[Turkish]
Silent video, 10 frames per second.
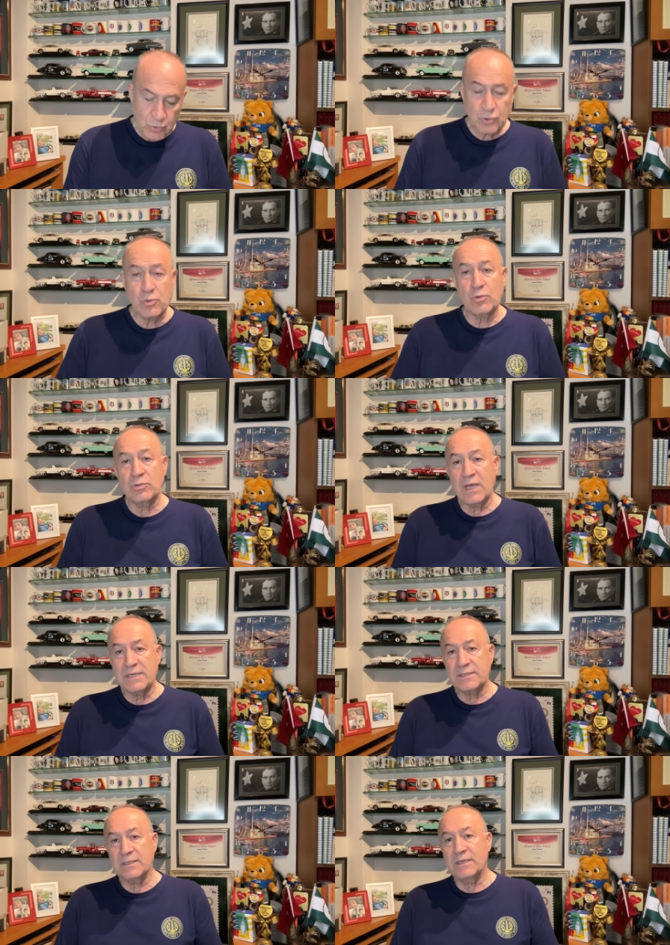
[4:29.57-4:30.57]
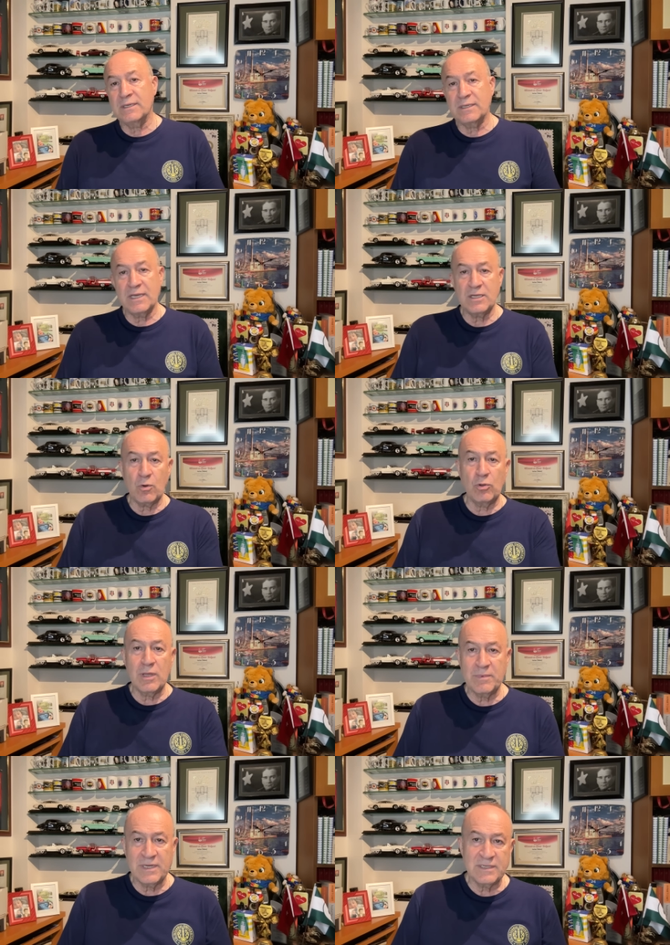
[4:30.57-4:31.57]
tür konular e,
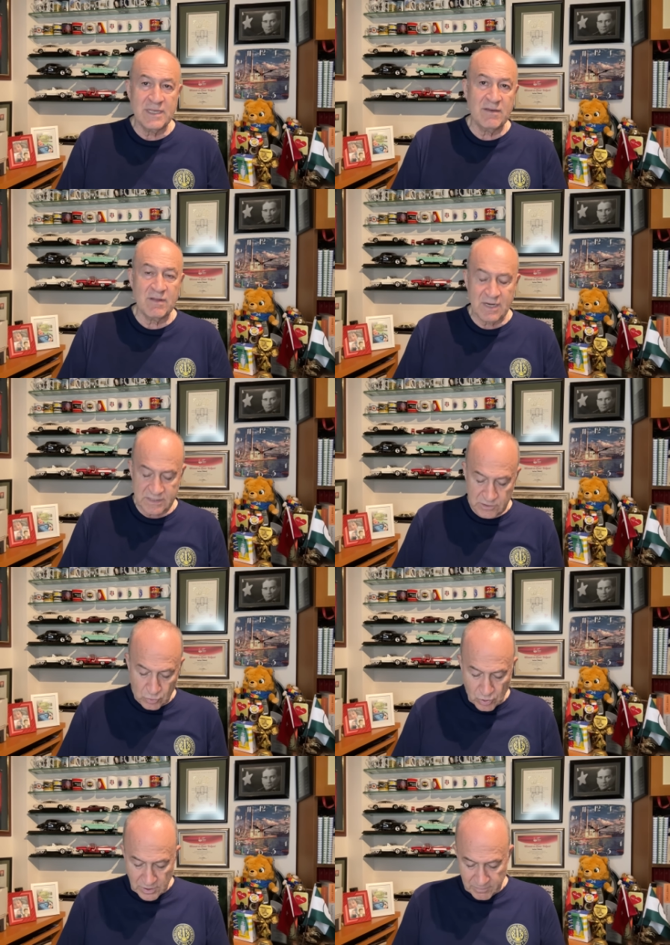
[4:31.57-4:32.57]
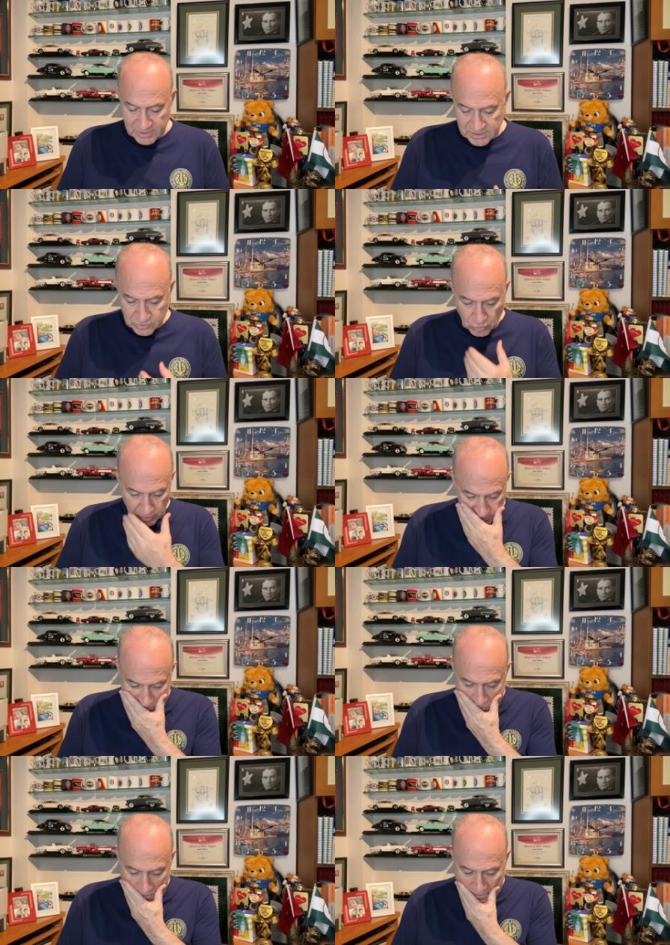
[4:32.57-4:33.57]
olabilir, devre arasında olabilir,
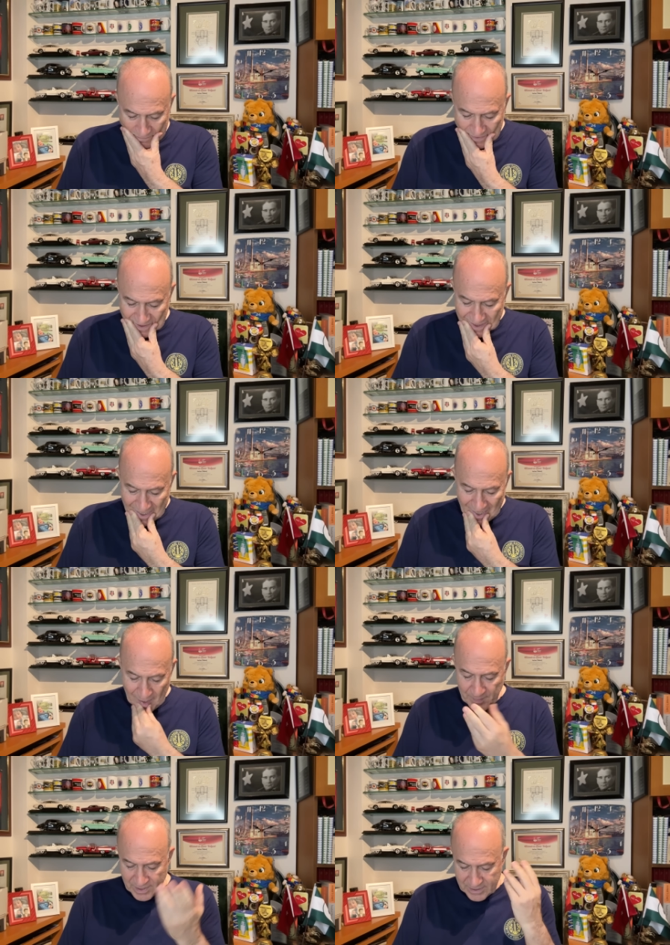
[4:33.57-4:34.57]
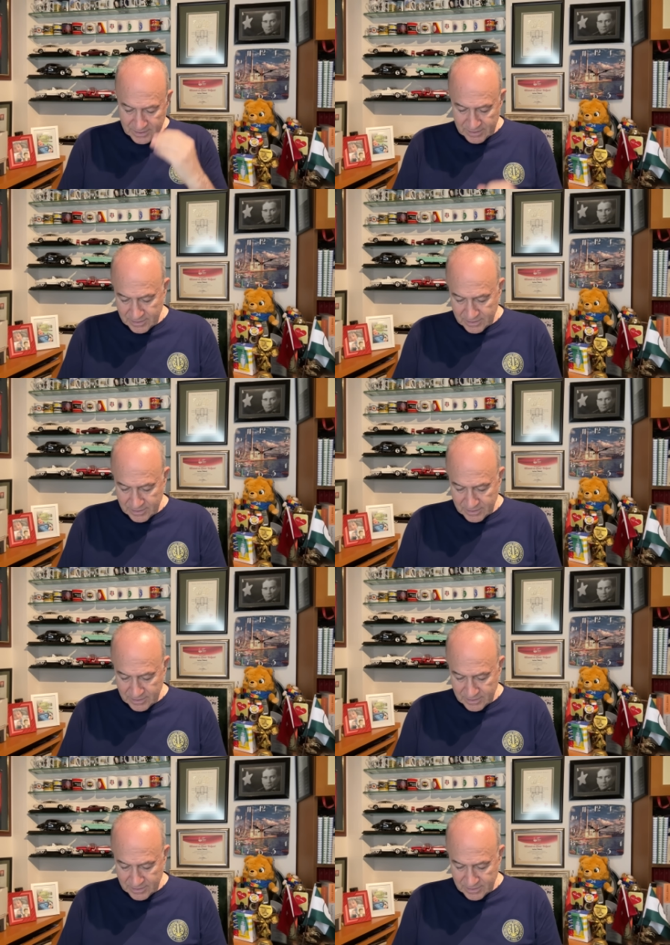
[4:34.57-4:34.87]
sonrasında olabilir ama